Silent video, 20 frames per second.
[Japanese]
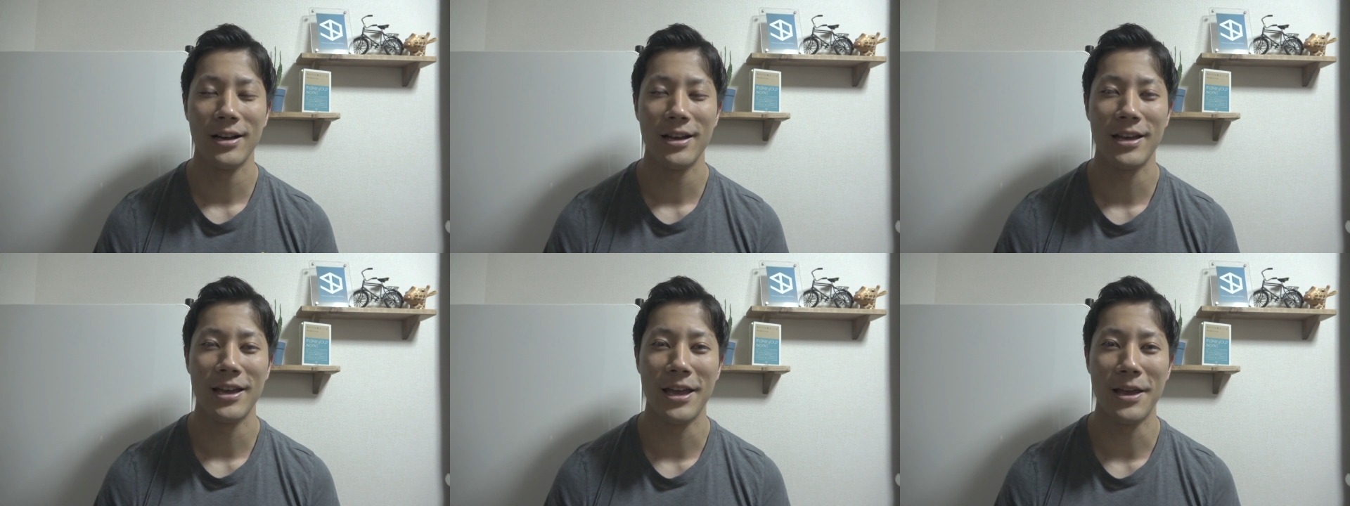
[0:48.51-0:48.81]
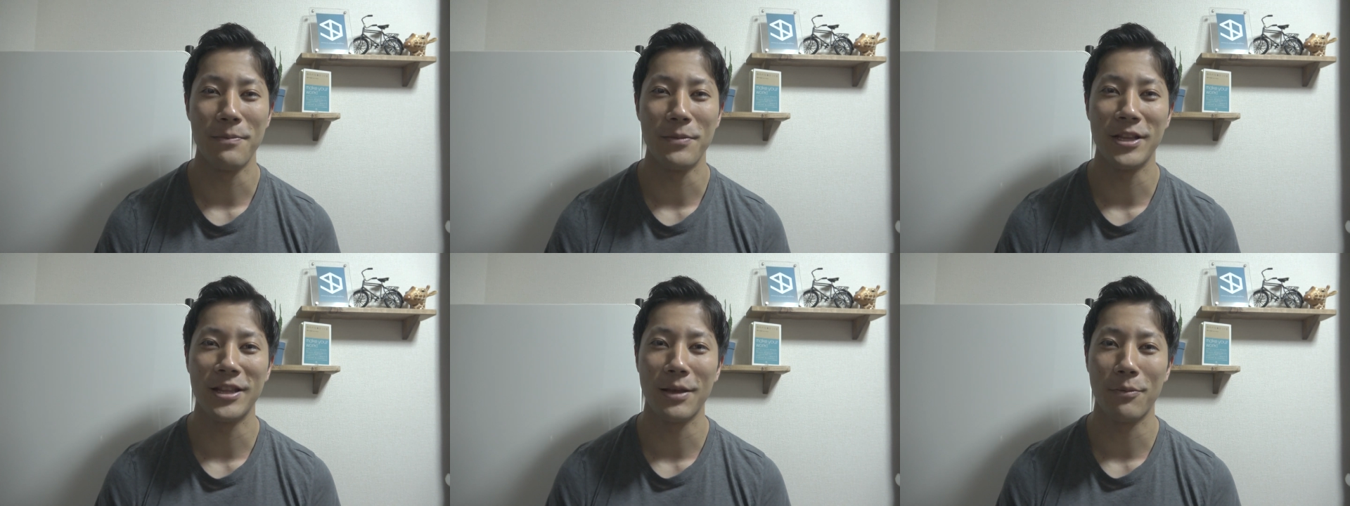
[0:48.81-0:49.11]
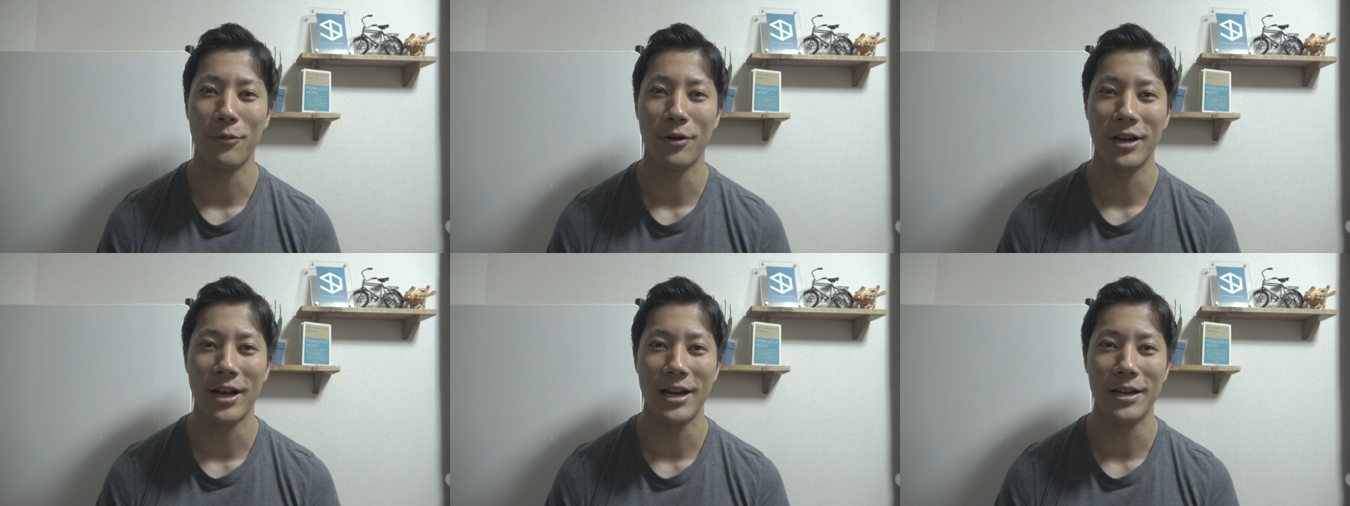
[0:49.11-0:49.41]
えー、見て
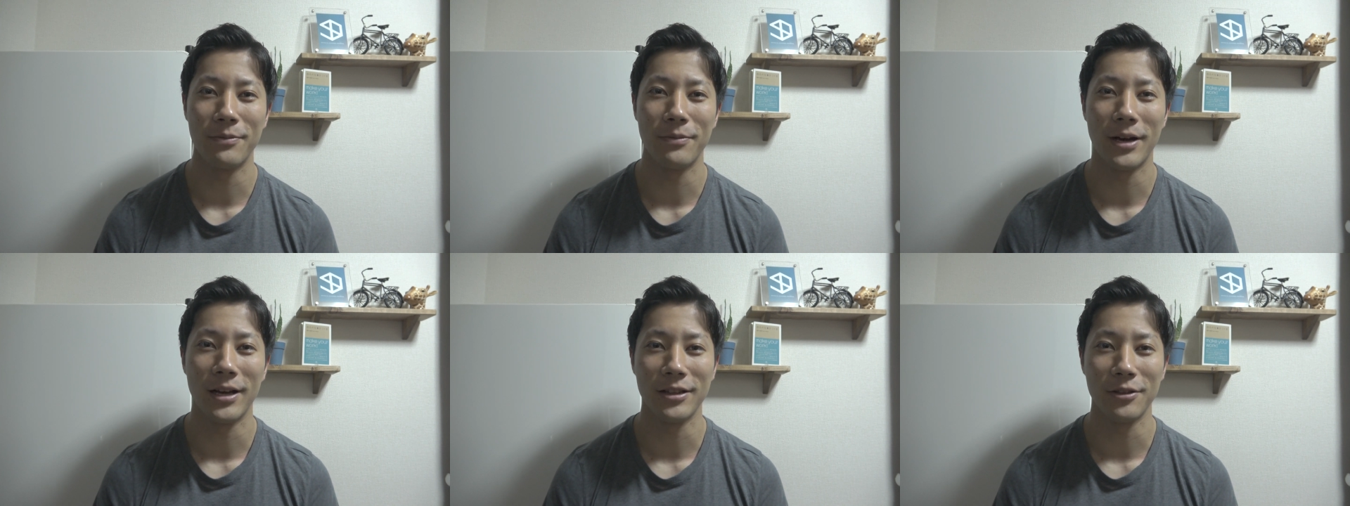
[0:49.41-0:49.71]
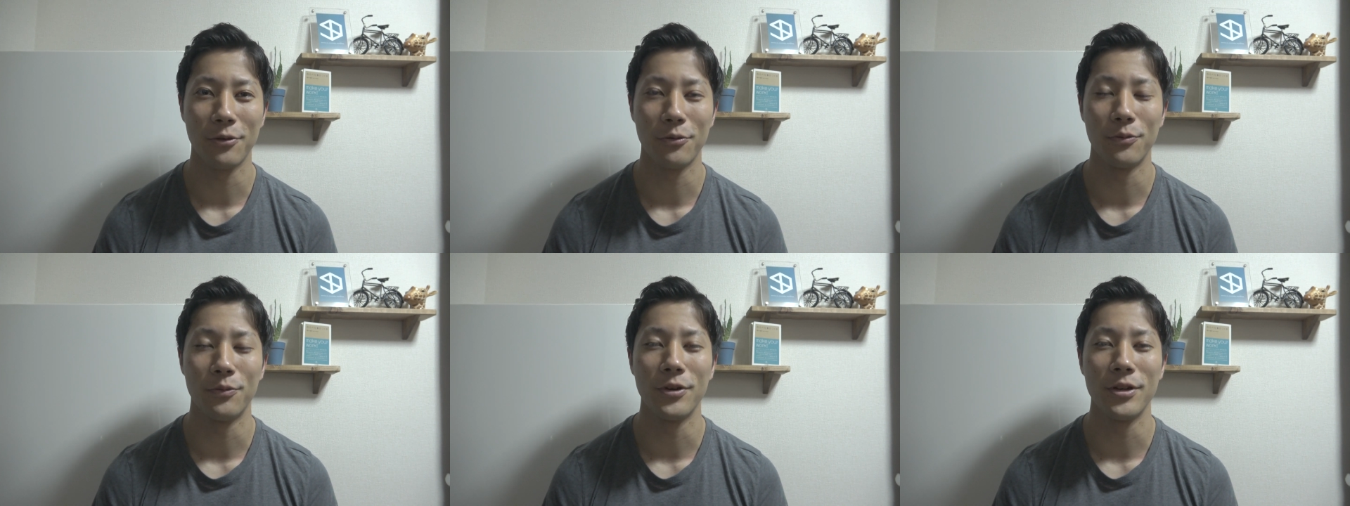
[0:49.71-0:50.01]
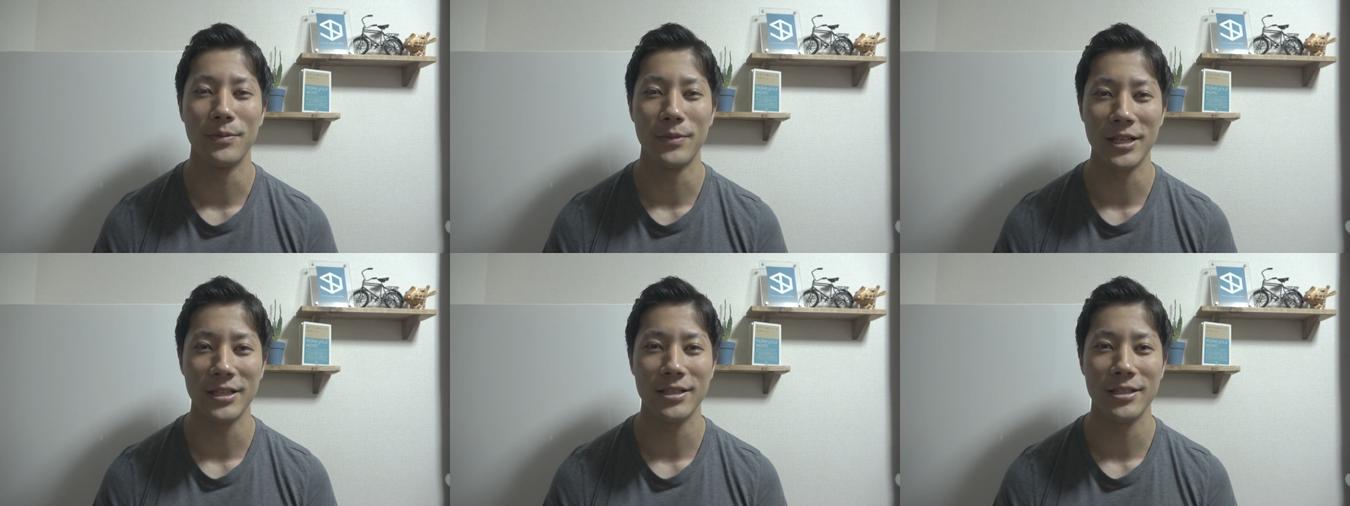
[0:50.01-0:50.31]
もらえればと思
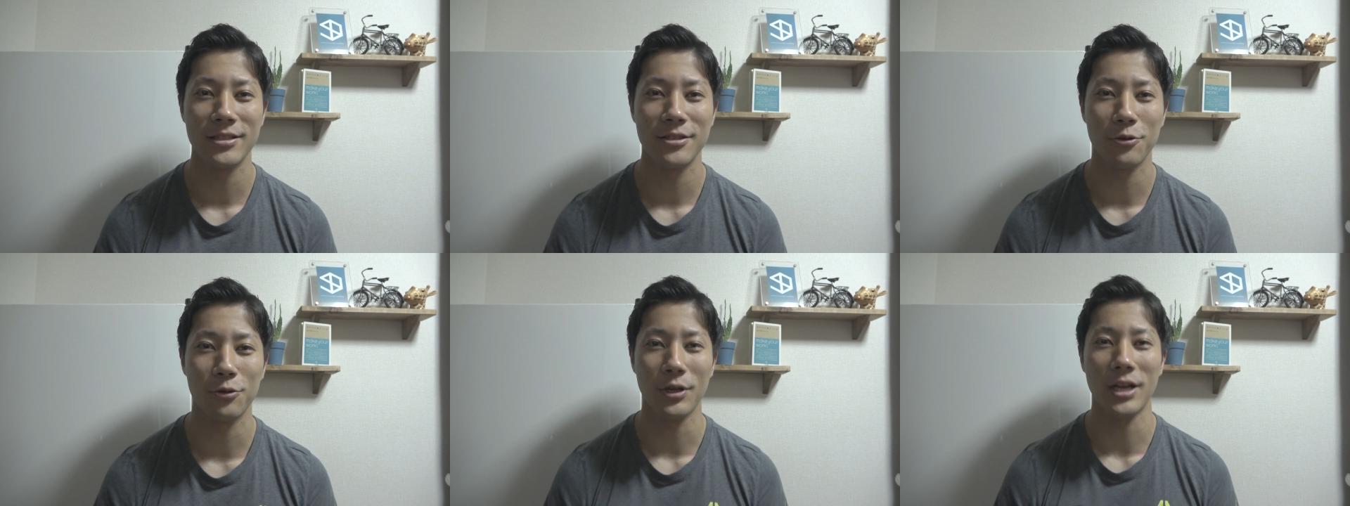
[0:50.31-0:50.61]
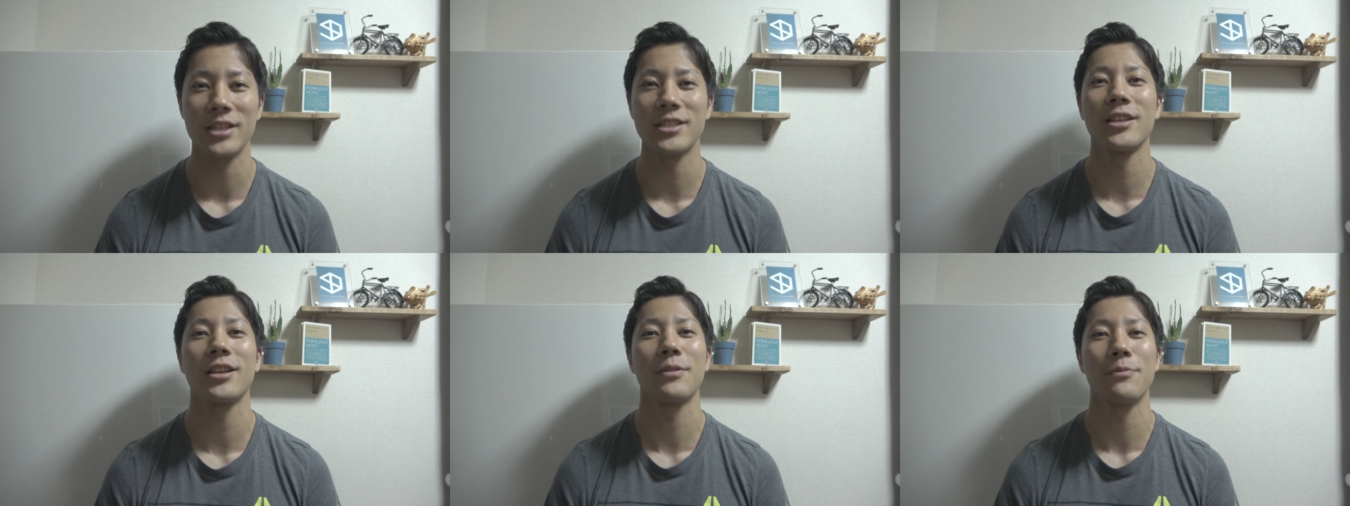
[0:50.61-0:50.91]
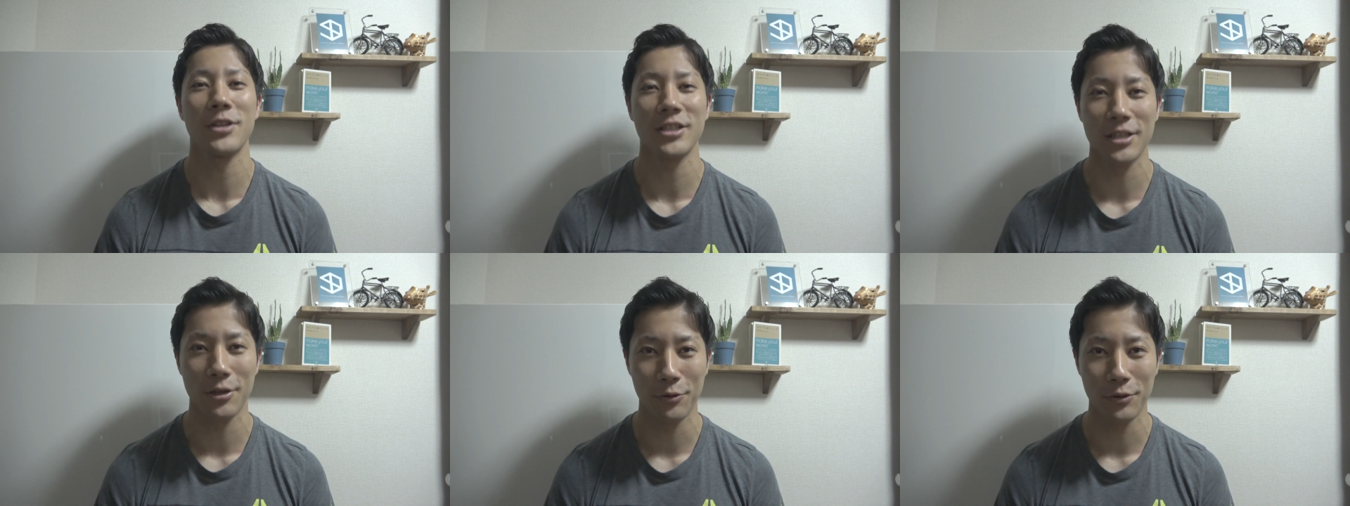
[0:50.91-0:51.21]
いますちょっと走ってき
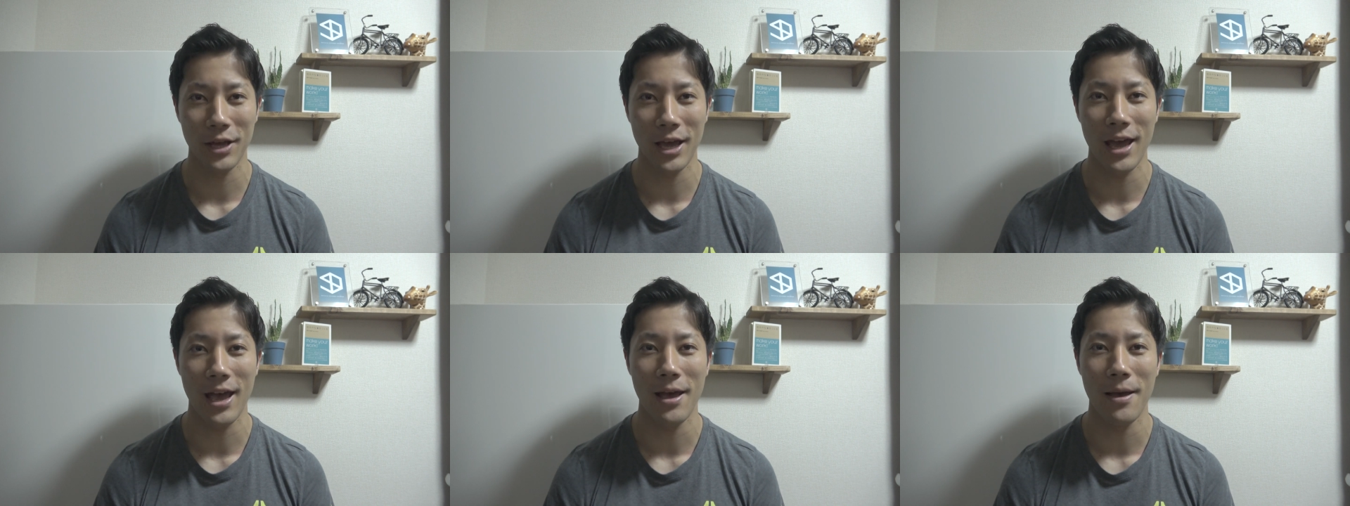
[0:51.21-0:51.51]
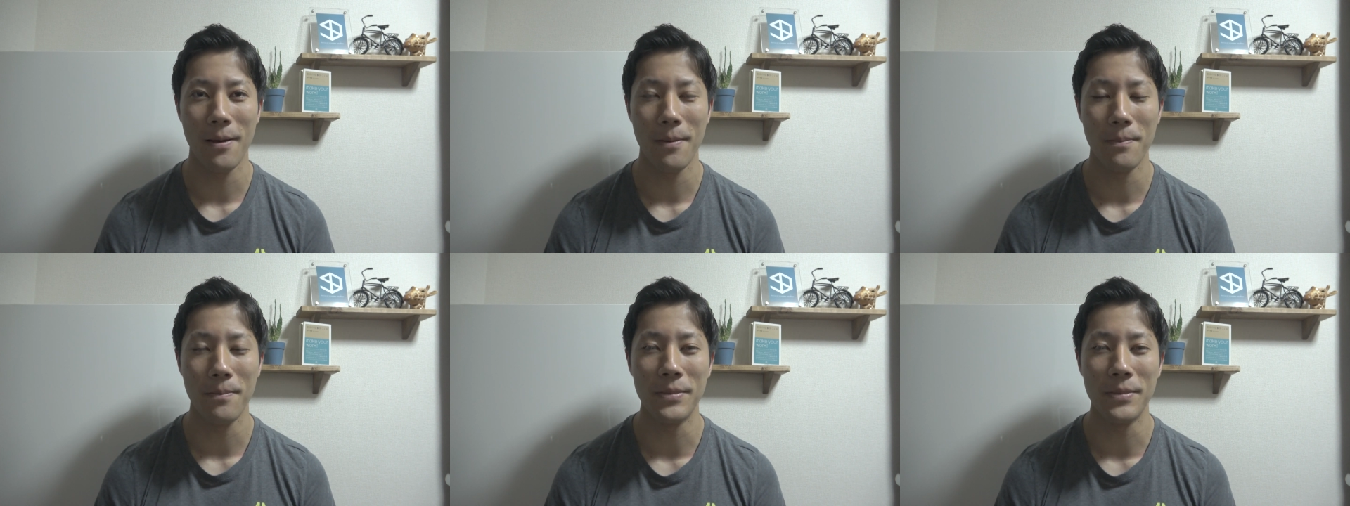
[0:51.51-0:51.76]
ましたので